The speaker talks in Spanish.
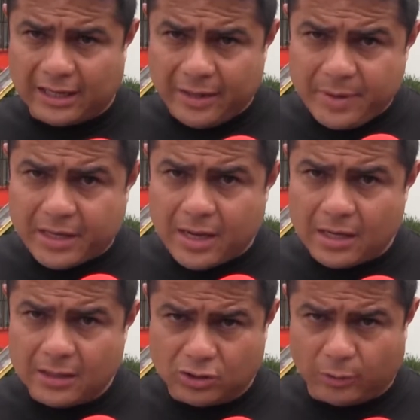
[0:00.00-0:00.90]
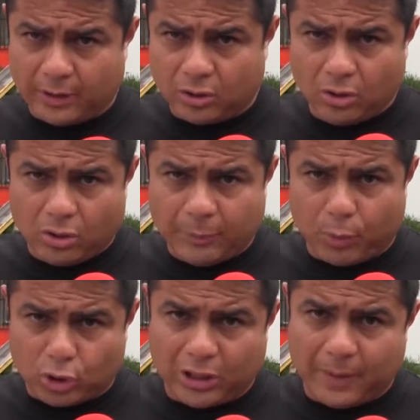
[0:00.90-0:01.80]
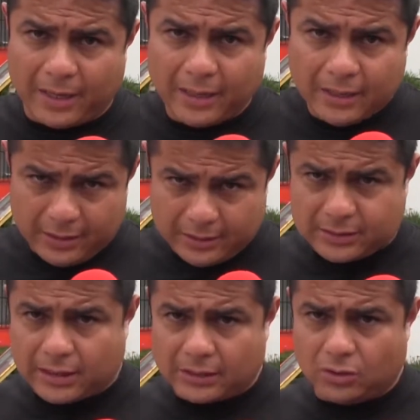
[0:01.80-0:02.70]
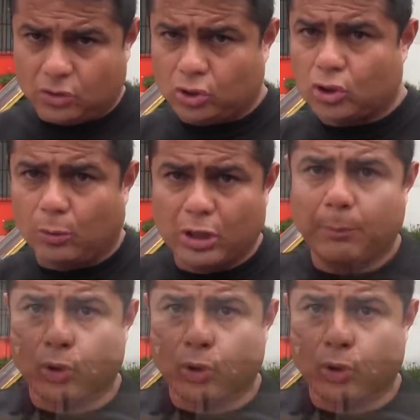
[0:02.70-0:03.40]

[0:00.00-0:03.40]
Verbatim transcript: académica y sobre todo deportiva. En este caso nosotros como